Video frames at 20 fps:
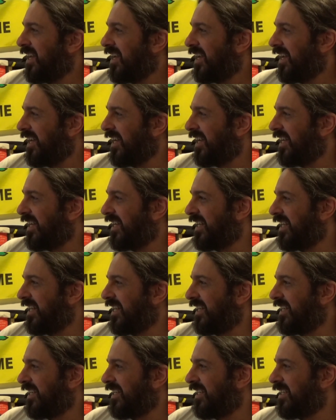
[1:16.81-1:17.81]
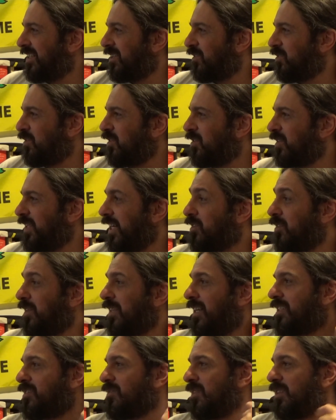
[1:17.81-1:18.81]
É, o Leonardo,
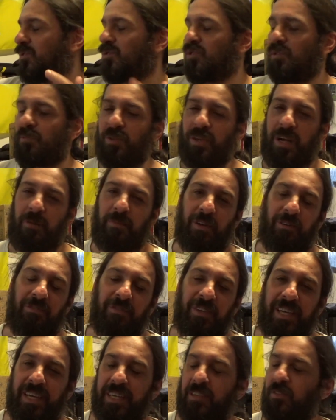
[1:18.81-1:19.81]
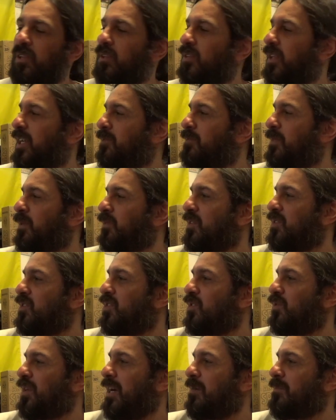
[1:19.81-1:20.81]
aliás, falando sobre o Gabriel Ferreira, o Leonardo pergunta
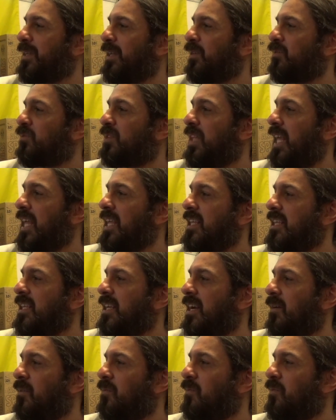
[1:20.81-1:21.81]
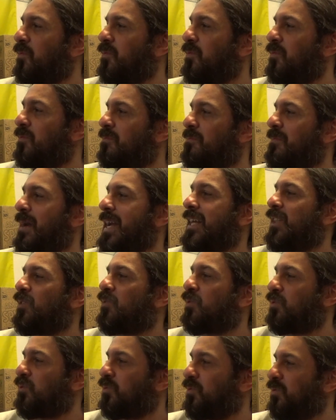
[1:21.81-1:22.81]
se o Gabriel tem algum
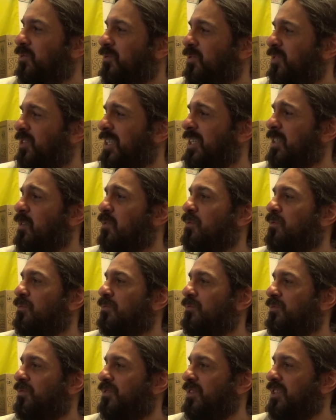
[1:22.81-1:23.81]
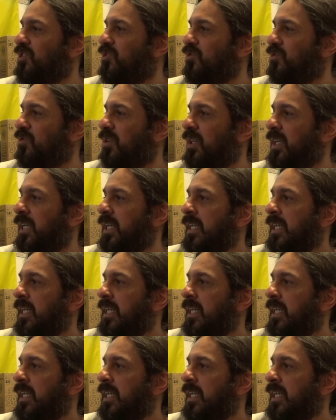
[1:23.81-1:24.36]
método, se ele tem algum vídeo.